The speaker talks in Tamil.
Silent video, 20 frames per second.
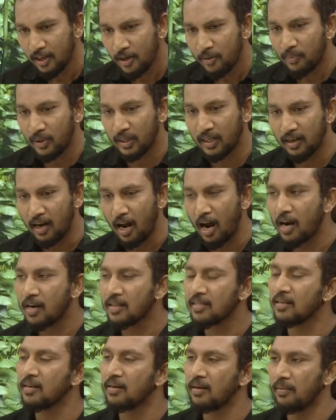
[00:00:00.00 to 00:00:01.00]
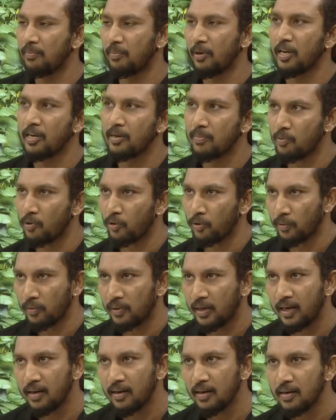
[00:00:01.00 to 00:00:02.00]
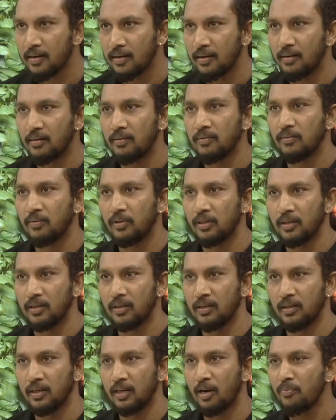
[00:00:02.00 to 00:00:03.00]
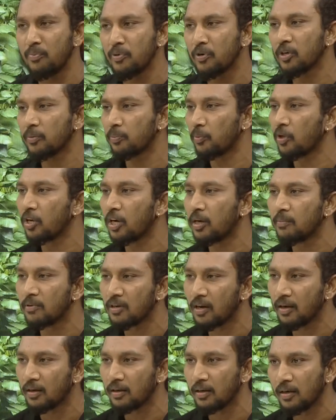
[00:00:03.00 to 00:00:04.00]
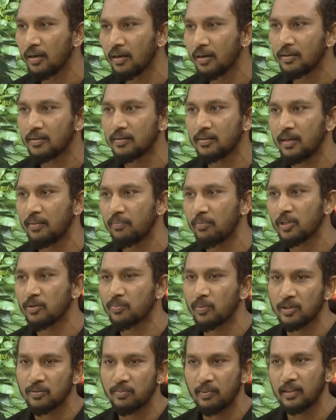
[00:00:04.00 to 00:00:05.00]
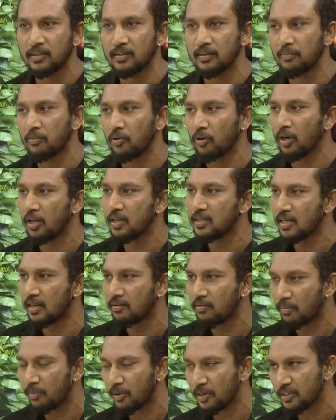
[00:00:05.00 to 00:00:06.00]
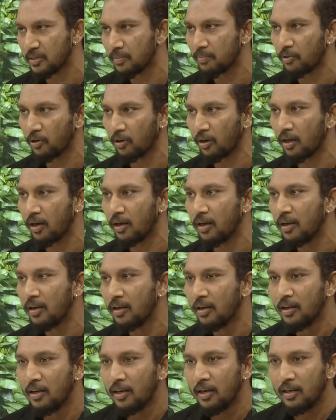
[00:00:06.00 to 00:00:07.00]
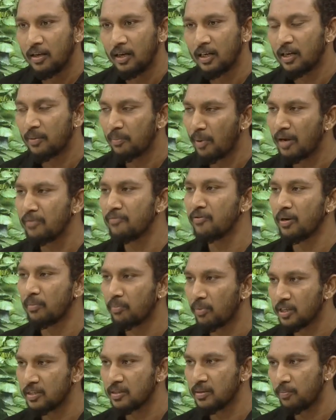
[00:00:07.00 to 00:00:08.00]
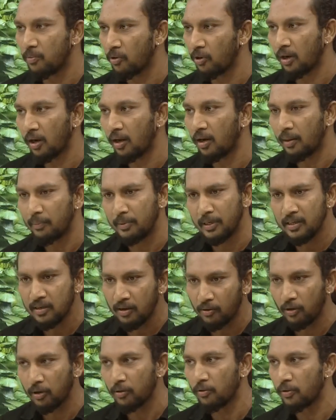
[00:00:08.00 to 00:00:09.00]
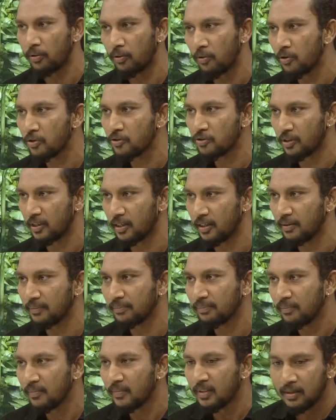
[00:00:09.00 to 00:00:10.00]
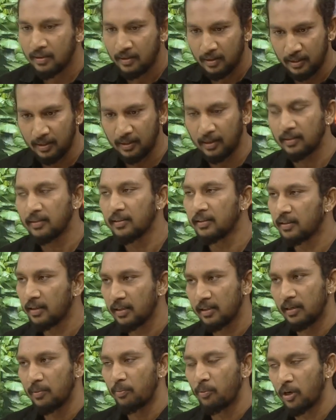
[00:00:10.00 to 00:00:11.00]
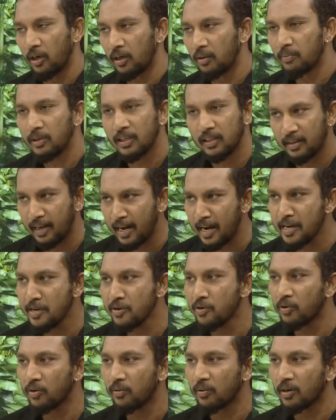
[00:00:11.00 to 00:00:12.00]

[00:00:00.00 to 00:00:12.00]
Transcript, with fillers: பட் நான் அடுத்த படிக்க போகணும் ஏன்னா ஒரு கம்ப்யூட்டர் ப்ரோக்ராமர் ஆகணும்னா சி ப்ளஸ் ப்ளஸ் படித்தா போகலாம் ஜாவா படித்தா போகலாம் இல்லாட்டி மெயின் ஃப்ரேம் படித்தா போகலாம் அப்படின்ட்டு அவங்களுக்கு ஒரு கோர்ஸ் இருக்குது இதை கற்றுக்கிட்டா இதுக்கு போகலாம் பட் ரேடியோவுக்கு